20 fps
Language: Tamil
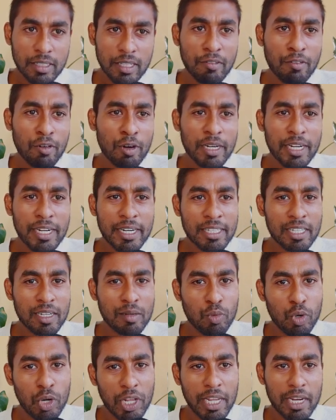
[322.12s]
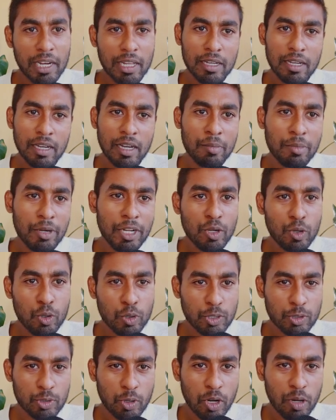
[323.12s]
எவ்வளோ நேரத்தில் முடிக்கலாம் அப்படின்னு
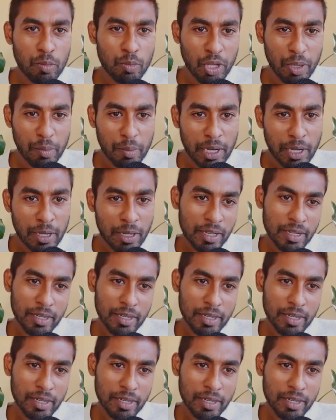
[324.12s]
கொஞ்சம் சொல்ல முடியுமா